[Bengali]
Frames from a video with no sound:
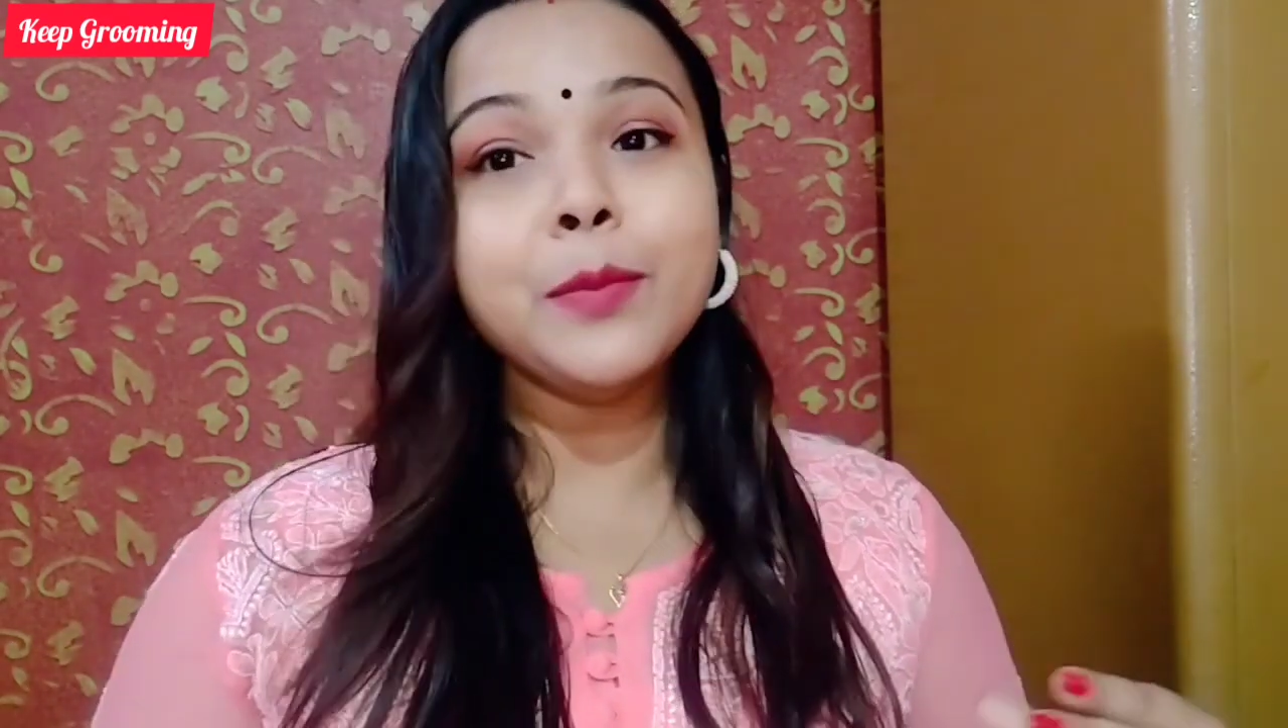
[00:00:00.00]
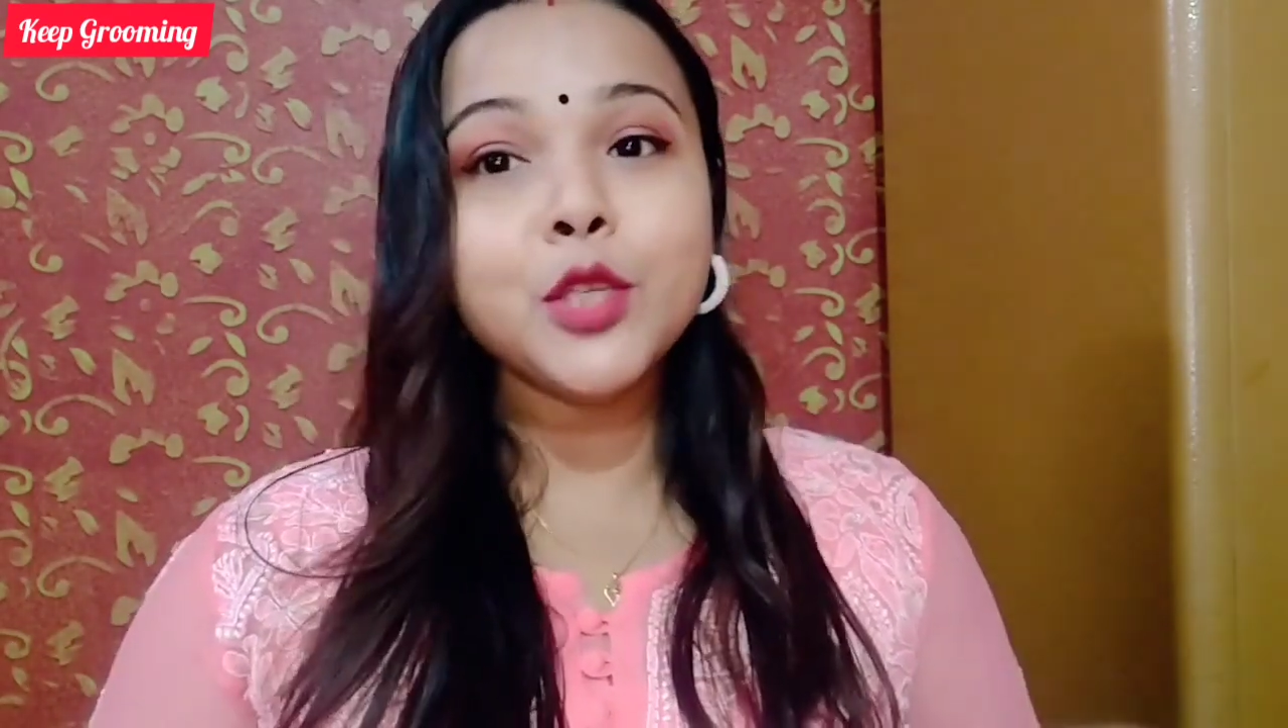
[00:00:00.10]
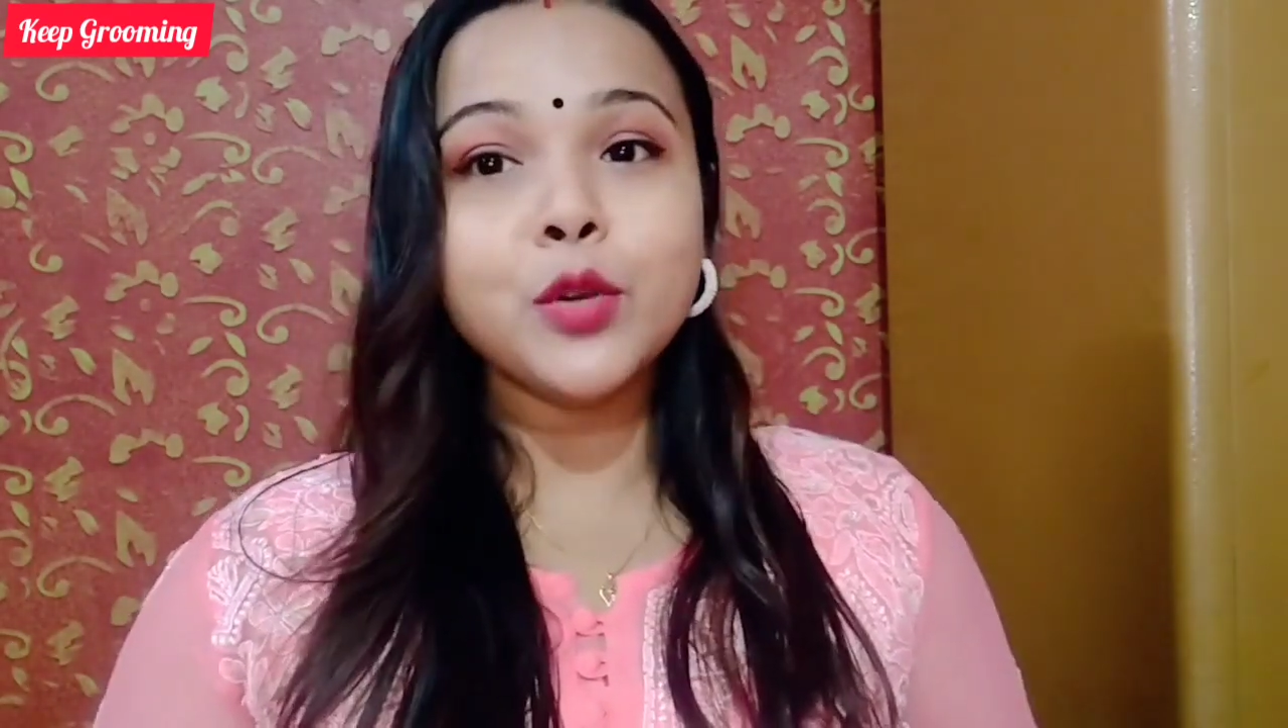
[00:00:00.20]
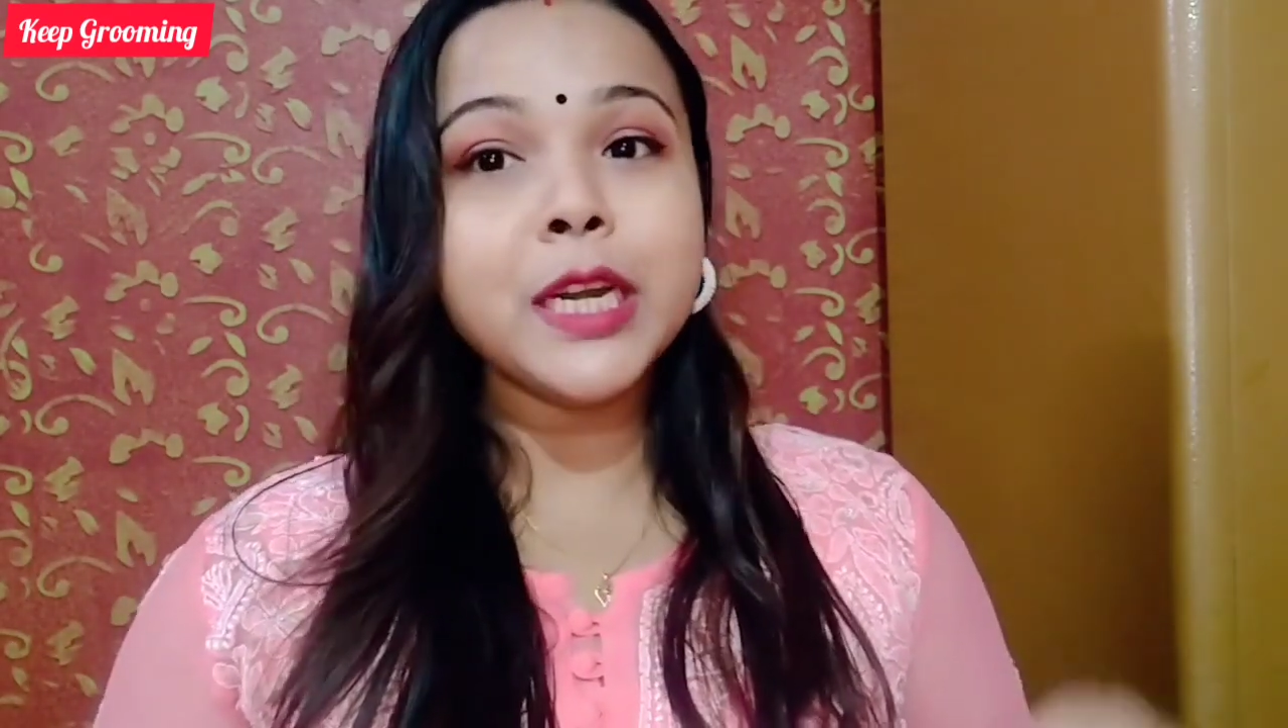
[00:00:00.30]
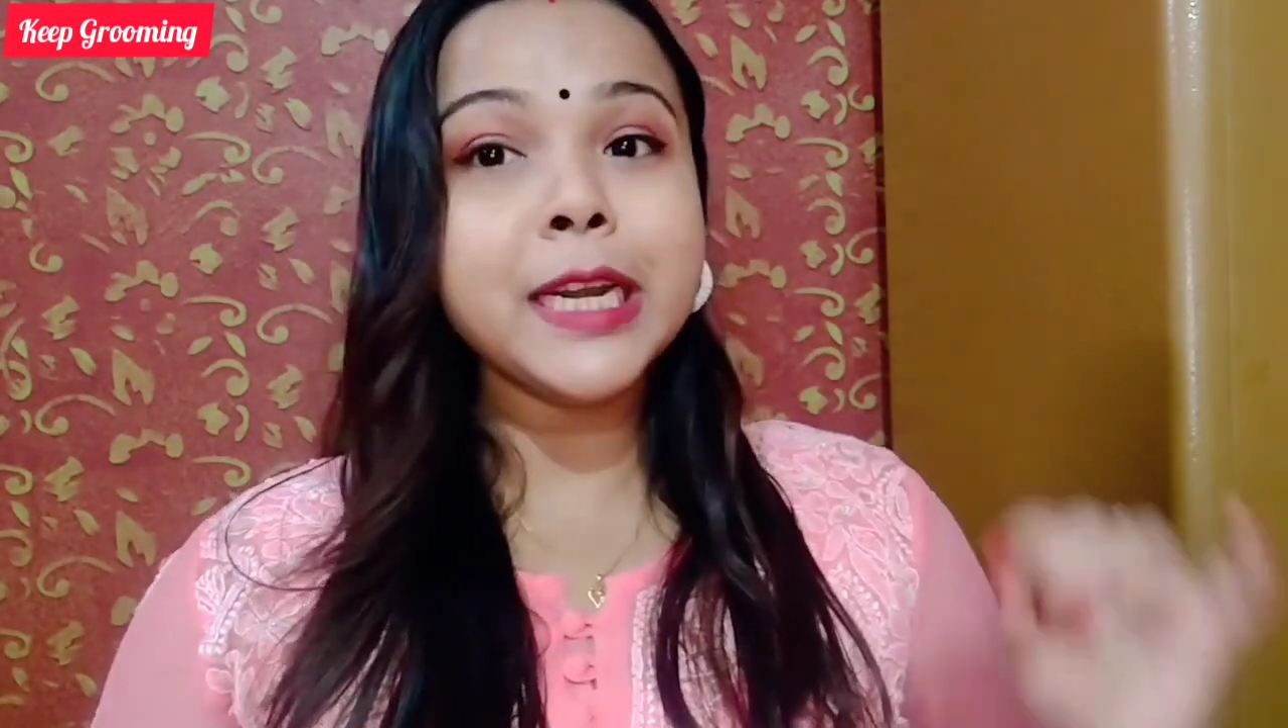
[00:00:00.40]

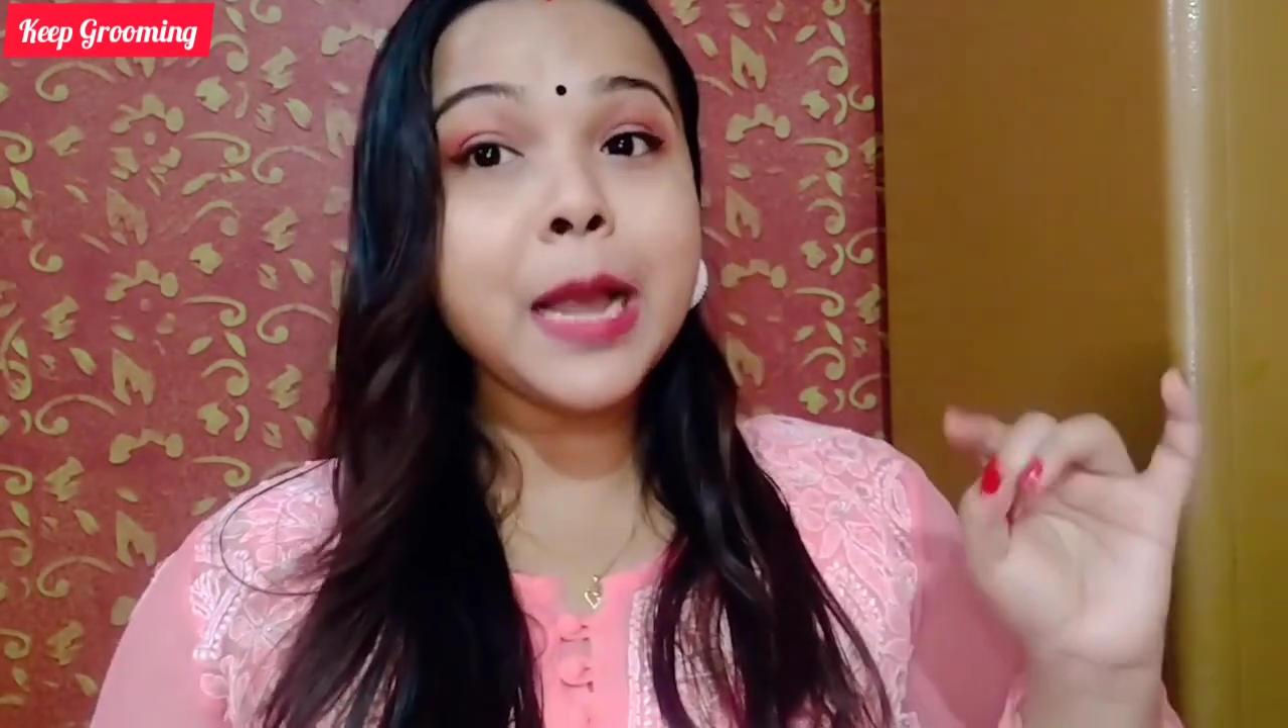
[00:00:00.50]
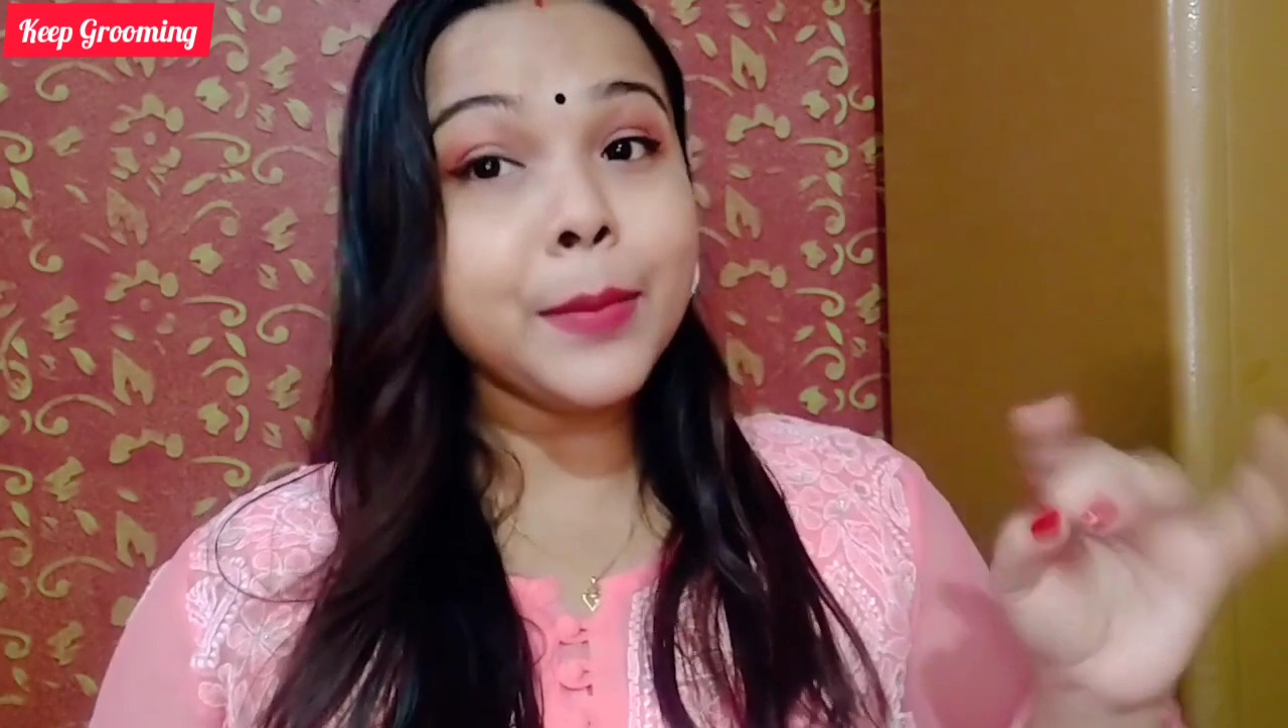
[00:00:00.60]
টাইপের জুয়েলারি